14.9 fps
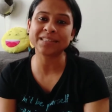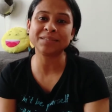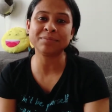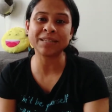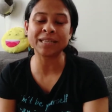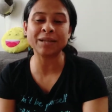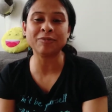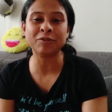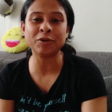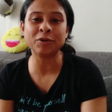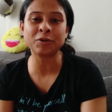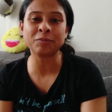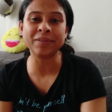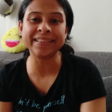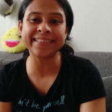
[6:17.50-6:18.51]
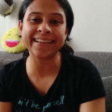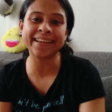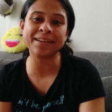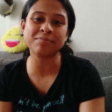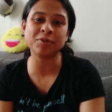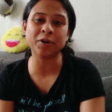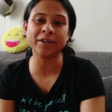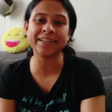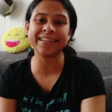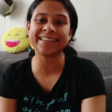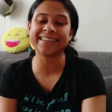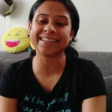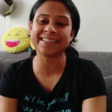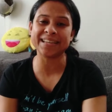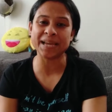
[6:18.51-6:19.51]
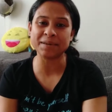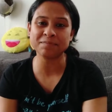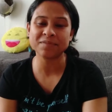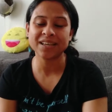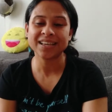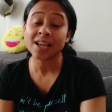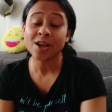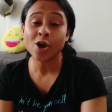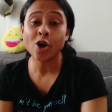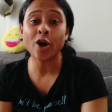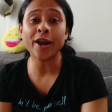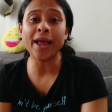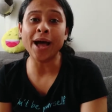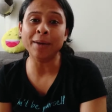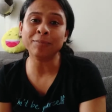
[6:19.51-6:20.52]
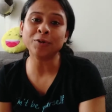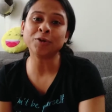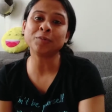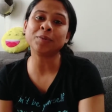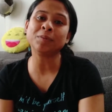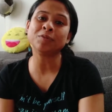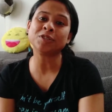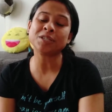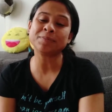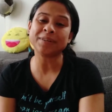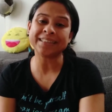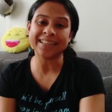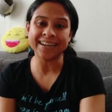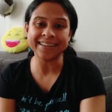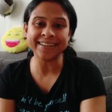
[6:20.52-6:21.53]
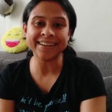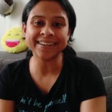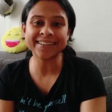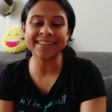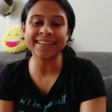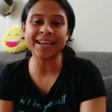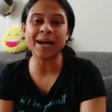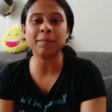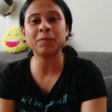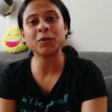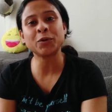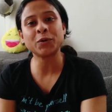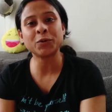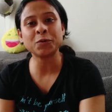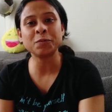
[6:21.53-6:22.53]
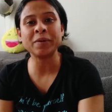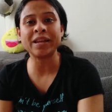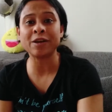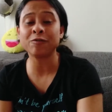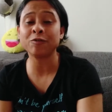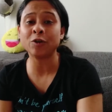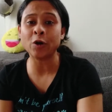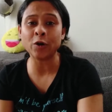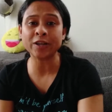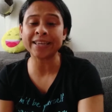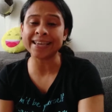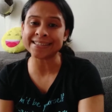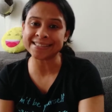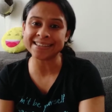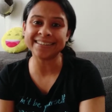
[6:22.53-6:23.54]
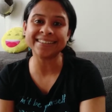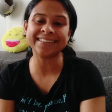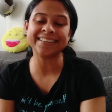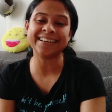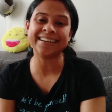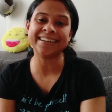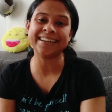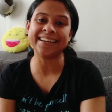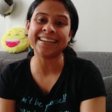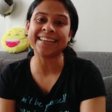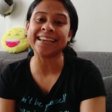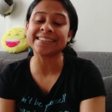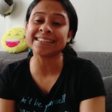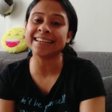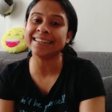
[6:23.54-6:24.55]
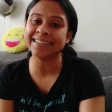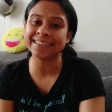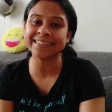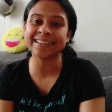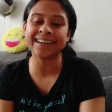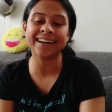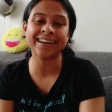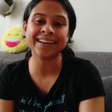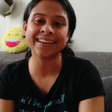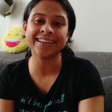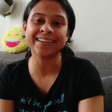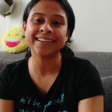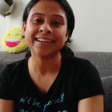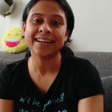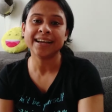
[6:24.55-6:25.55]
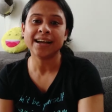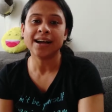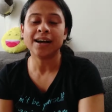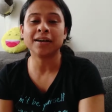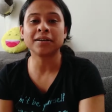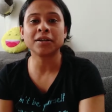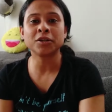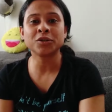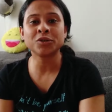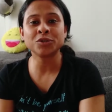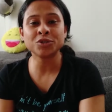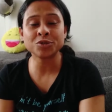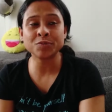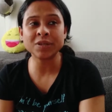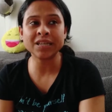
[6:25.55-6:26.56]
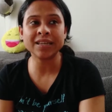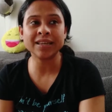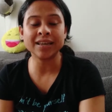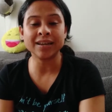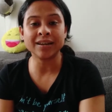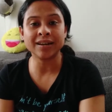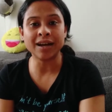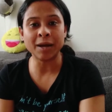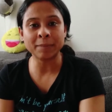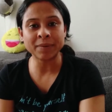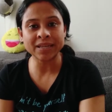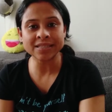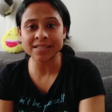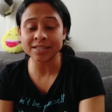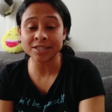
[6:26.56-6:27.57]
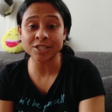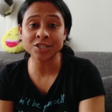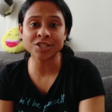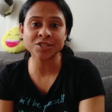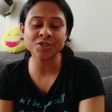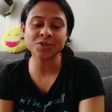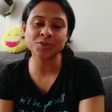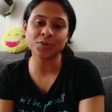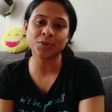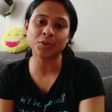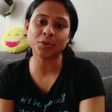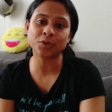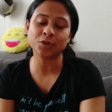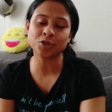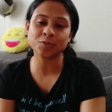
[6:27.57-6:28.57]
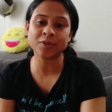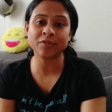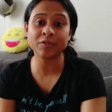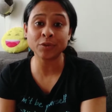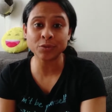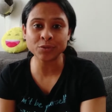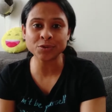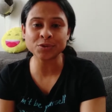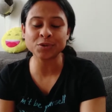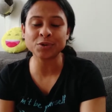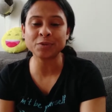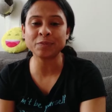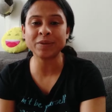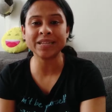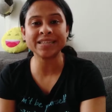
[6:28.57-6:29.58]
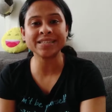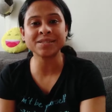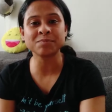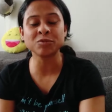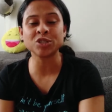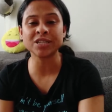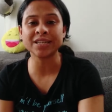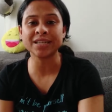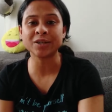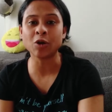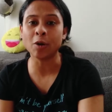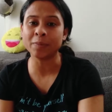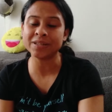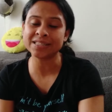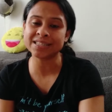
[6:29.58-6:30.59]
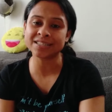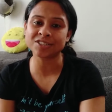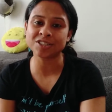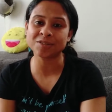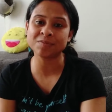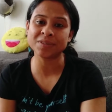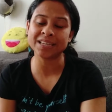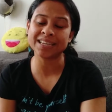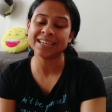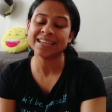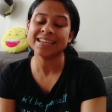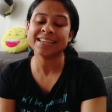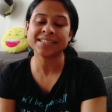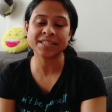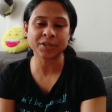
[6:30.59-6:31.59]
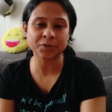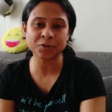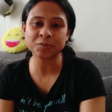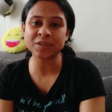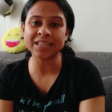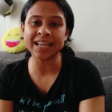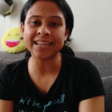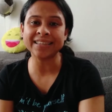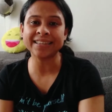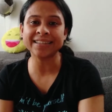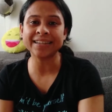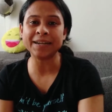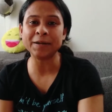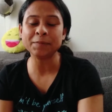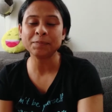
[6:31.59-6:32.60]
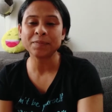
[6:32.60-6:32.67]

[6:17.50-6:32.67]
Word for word: मतलब वो लोग मिलते हैं मॉर्निंग के टाइम और आप लोग भी मुझे बताना कि आप लोगों को मेरा ब्लॉग कैसा लगता है कैसा लग रहा है अगर कुछ भी आपके सजेशंस हो कुछ भी व्यूज़ हो प्लीज़ मुझे कमेंट सेक्शन में ज़रूर बताइएगा